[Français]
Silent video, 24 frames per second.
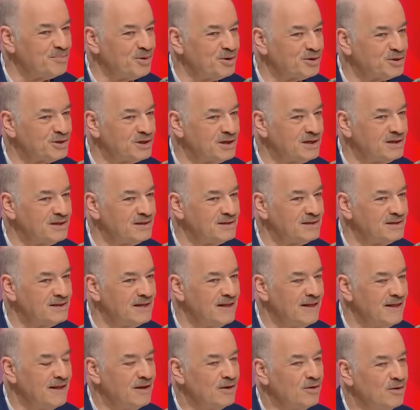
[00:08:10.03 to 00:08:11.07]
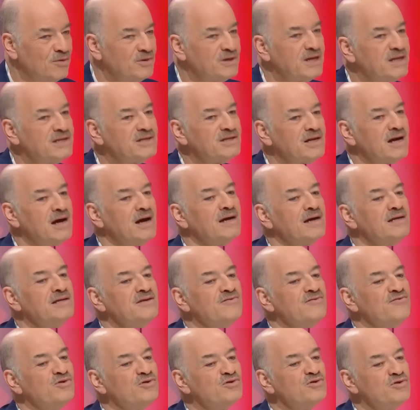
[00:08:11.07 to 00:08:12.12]
prochain, on restera à un
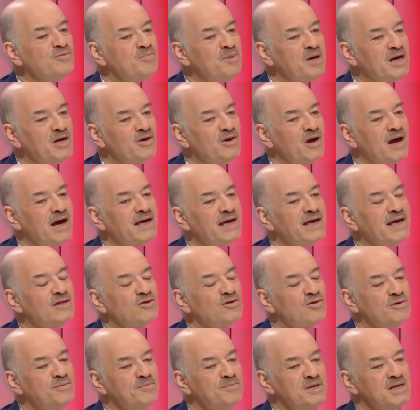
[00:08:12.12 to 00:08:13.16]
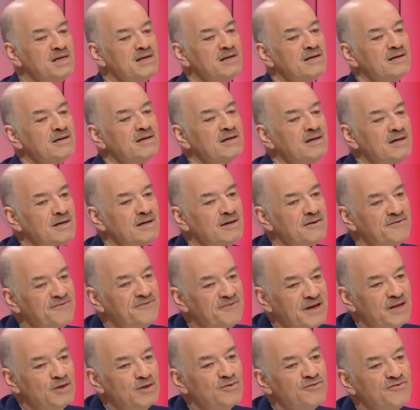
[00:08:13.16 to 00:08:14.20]
niveau supérieur à 4000
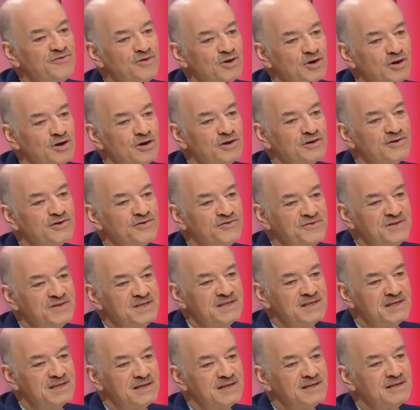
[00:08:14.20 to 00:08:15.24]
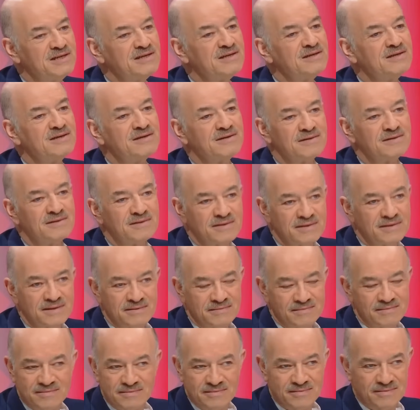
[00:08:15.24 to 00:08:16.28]
faits de violence physique
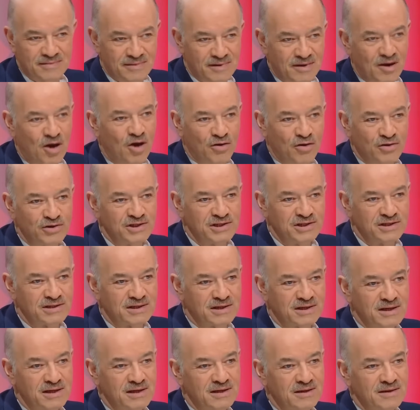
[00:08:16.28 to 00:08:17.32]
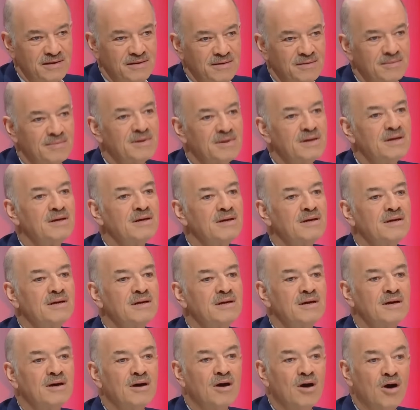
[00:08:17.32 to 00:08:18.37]
enregistrés,
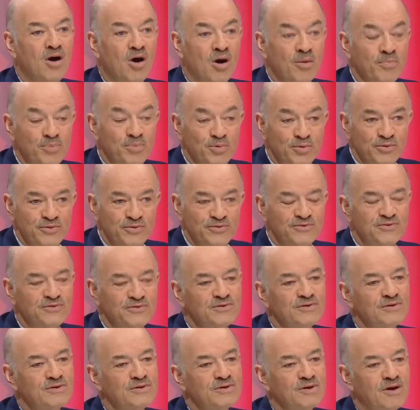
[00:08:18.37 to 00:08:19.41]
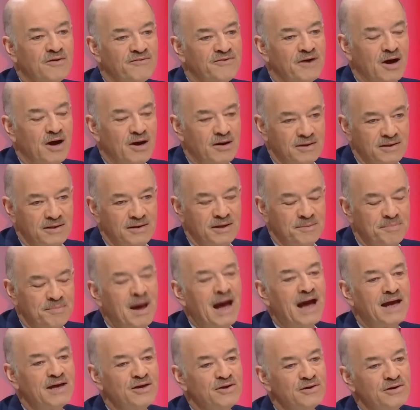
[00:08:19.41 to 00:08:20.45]
en plus, enfin, et
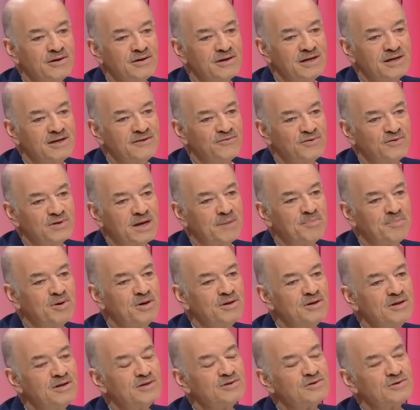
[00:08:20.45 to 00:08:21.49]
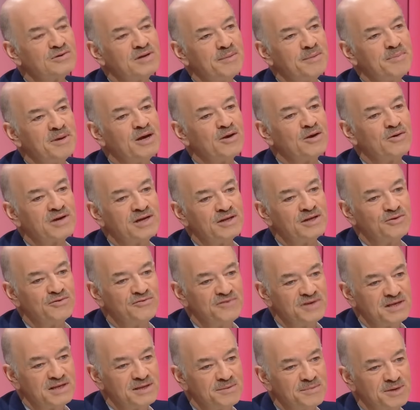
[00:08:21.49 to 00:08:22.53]
par ailleurs, il faudra prendre ce qu'on appelle l'enquête de
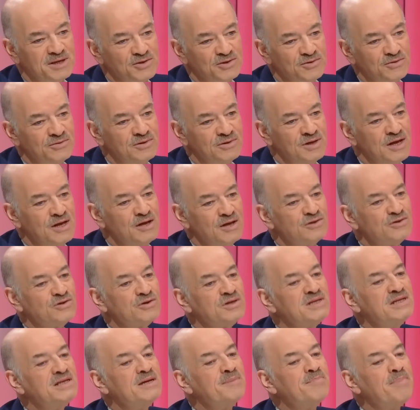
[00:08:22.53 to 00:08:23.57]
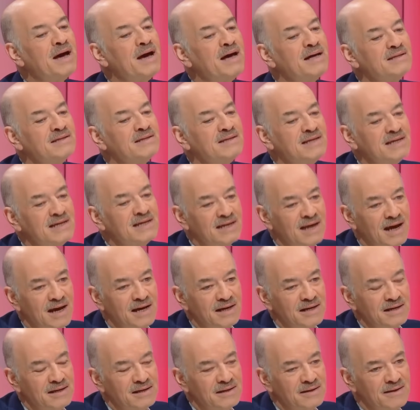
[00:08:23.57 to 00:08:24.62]
victimation, ce qui n'est pas
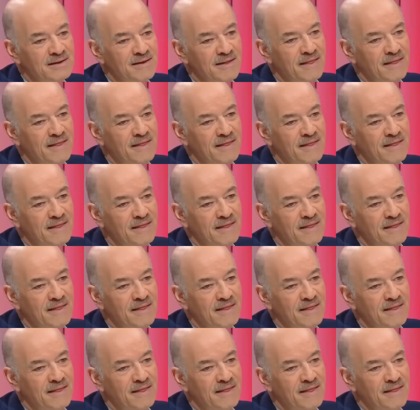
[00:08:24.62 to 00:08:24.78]
déclaré.